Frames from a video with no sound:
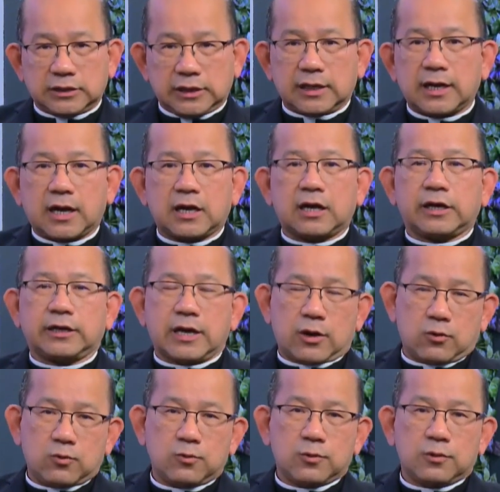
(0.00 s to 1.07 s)
chỉ là khởi
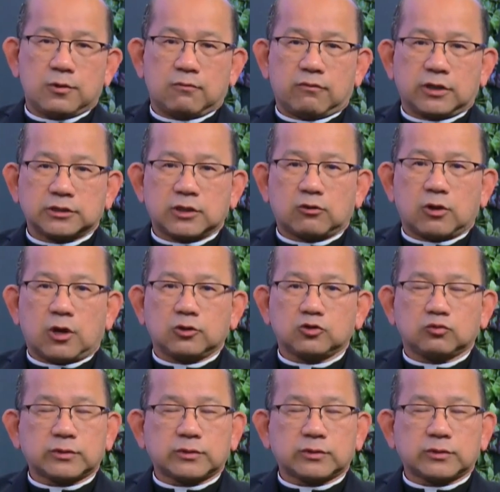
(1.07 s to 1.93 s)
đầu và sau đó dạ.